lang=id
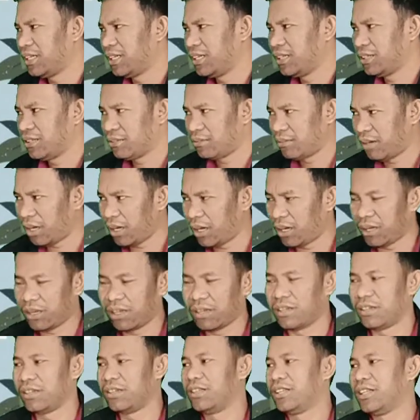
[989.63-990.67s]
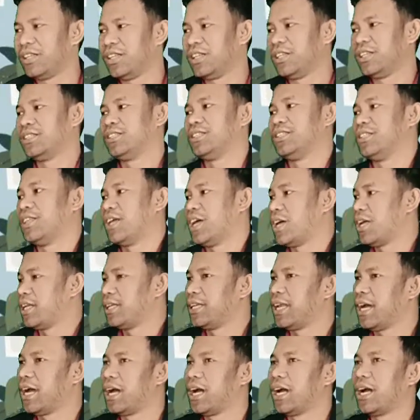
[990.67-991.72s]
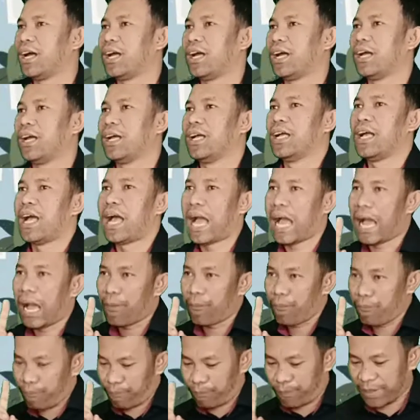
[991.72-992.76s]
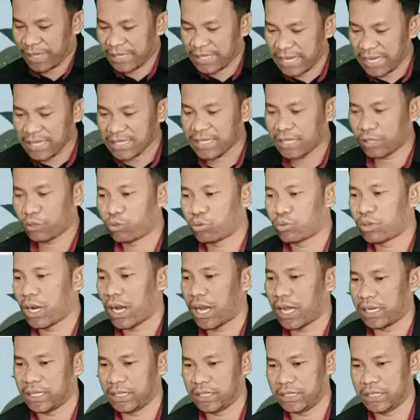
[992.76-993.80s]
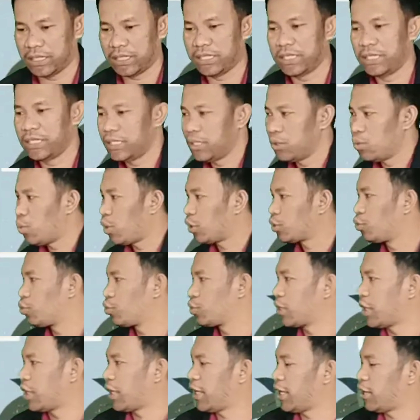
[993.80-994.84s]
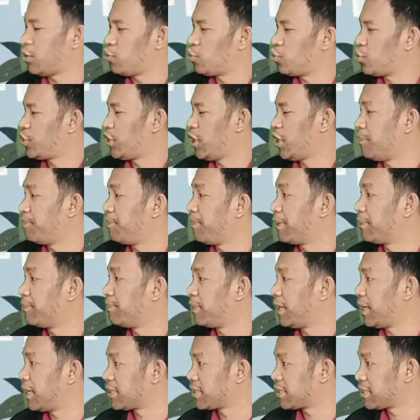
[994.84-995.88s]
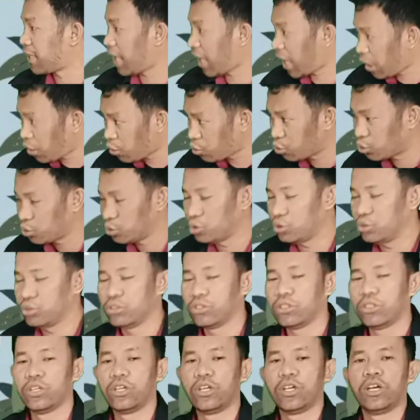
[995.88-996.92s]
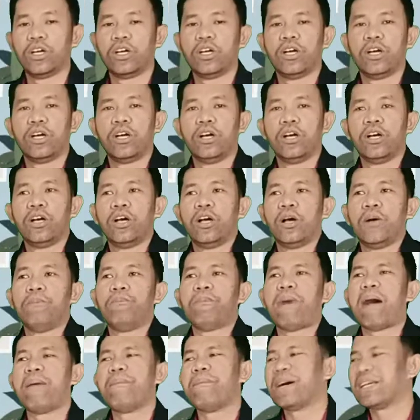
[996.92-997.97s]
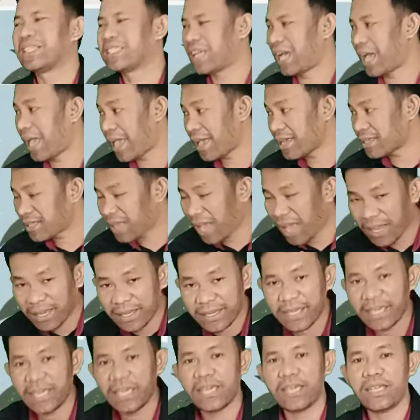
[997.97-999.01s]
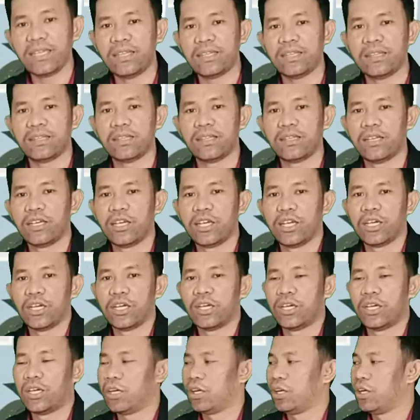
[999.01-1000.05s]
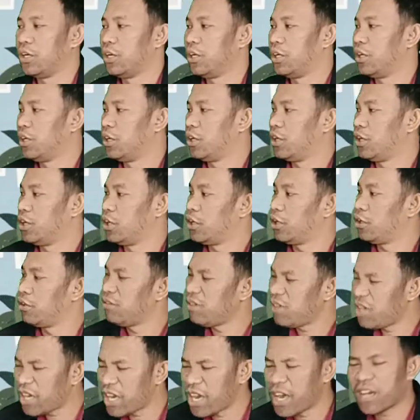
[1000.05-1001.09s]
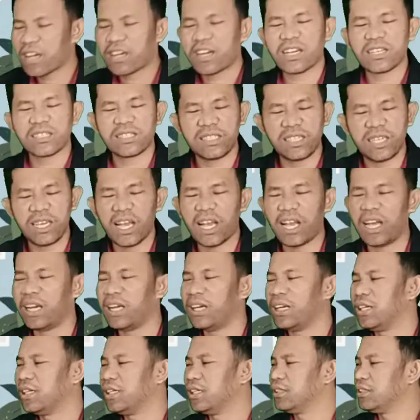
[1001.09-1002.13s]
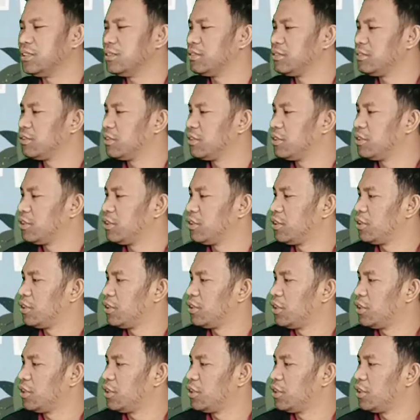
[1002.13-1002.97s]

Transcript: Ah. ah. Nah, pernah satu kali waktu saya usia 14 tahun, ah. mama saya sakit. Wah, kasihan. Iya, kasihan. Terus?